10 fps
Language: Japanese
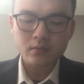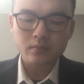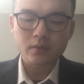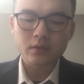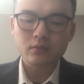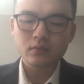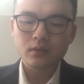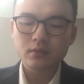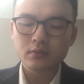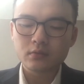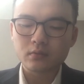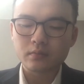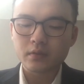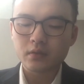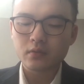バイトダンスの
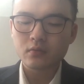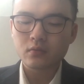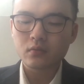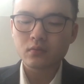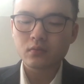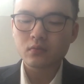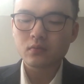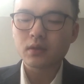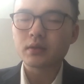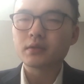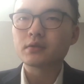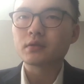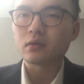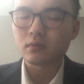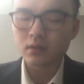米国会
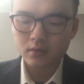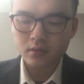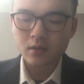社は